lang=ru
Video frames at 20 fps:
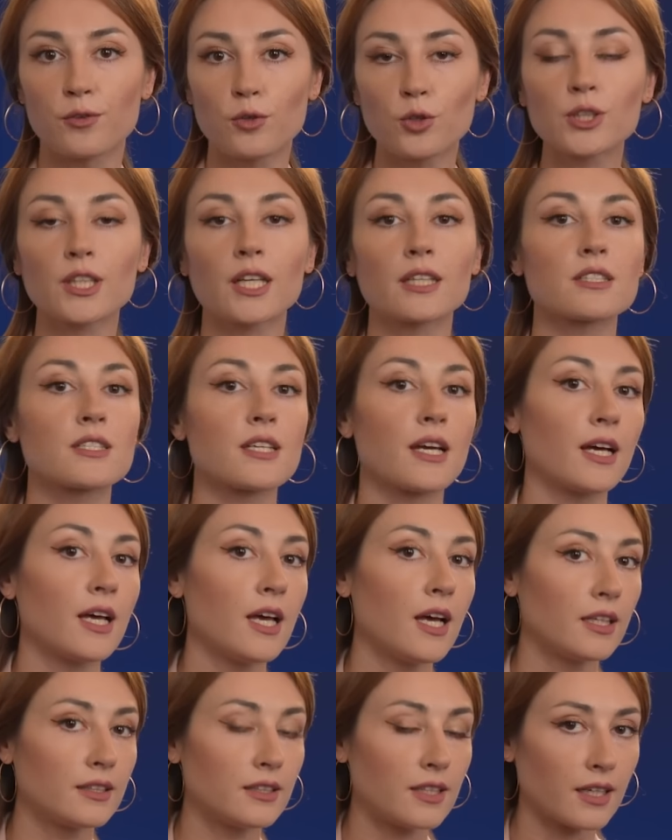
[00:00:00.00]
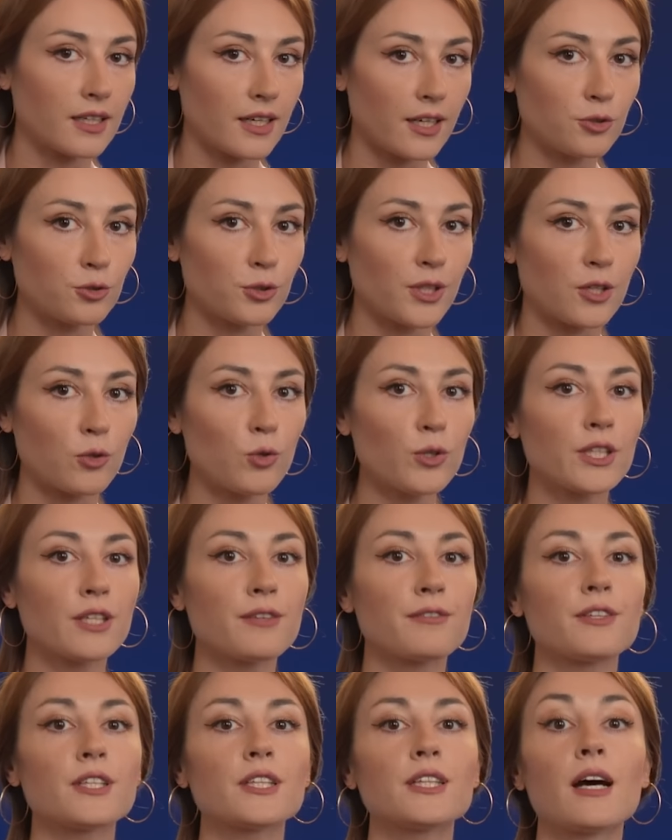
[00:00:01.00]
фото, где на краю дороги
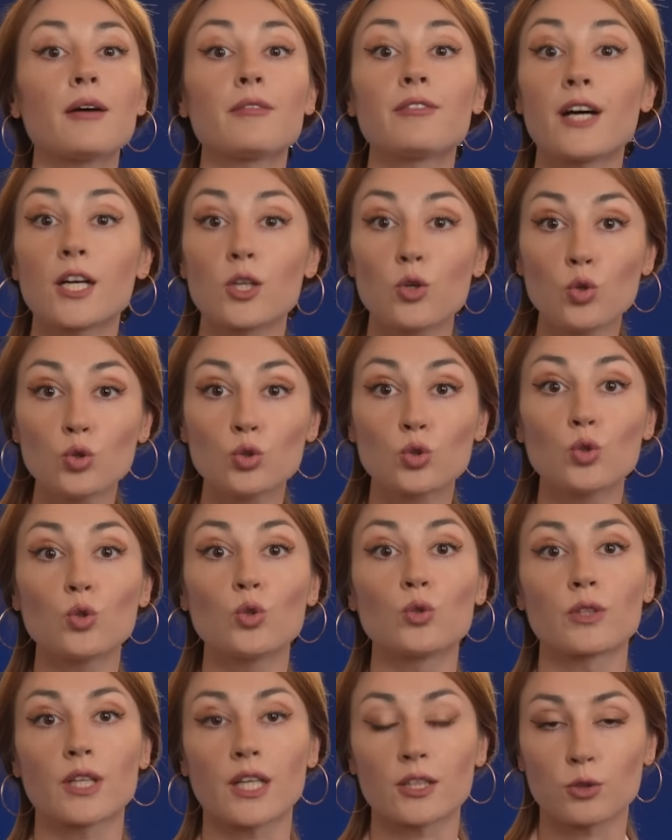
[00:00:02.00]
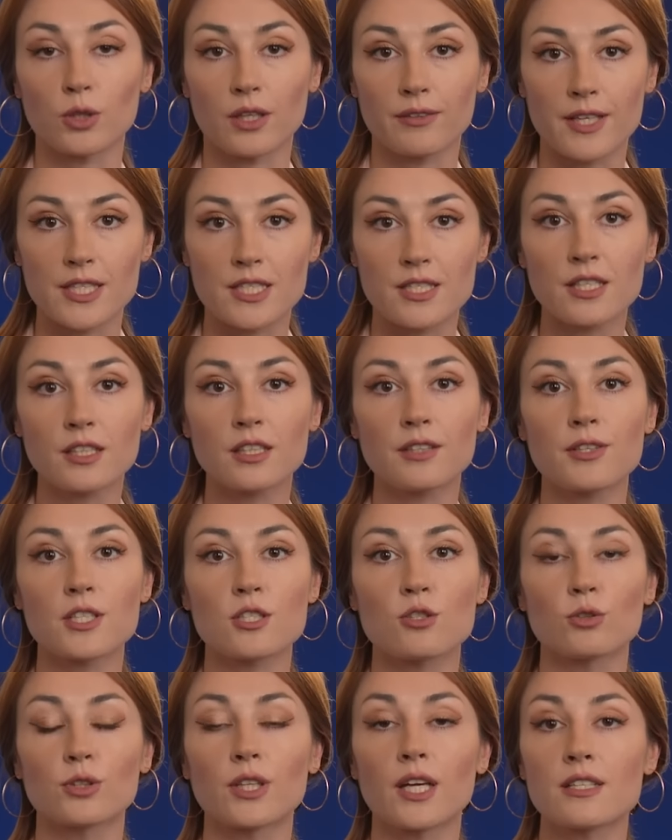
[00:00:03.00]
видно воронку, которая возникла в
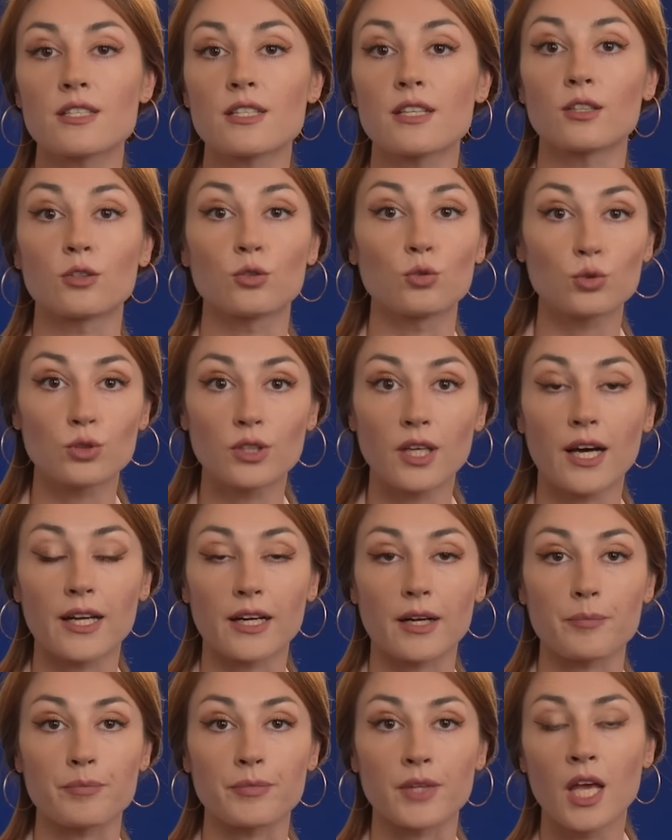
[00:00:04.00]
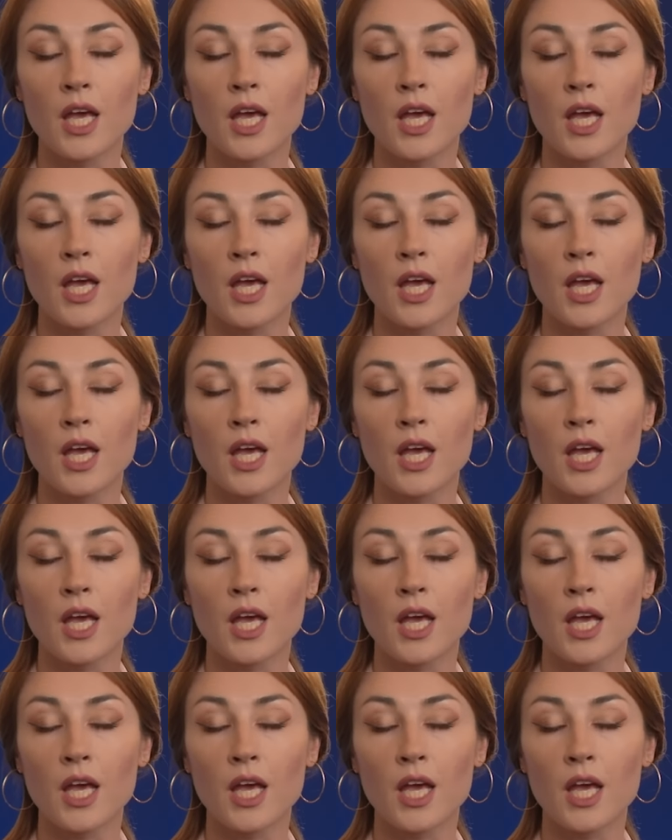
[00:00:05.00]
результате удара.